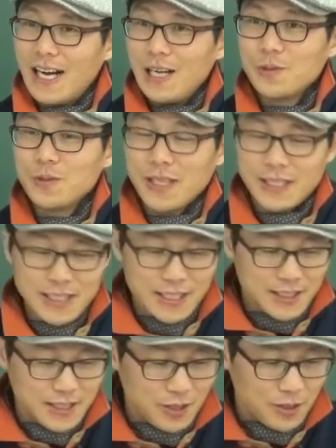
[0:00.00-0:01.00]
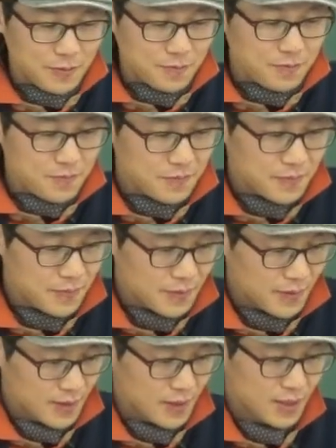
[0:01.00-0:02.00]
알고 가자 이거죠.
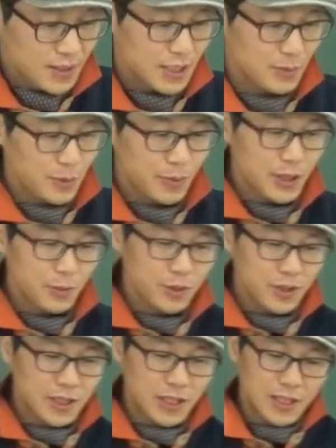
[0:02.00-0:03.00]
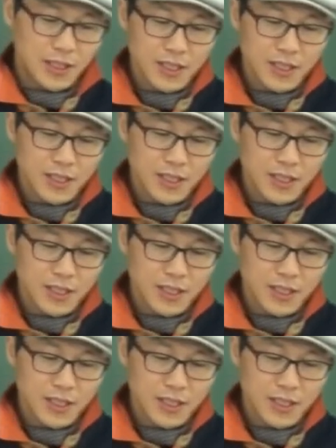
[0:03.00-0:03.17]
그 다음에 밑에 보니까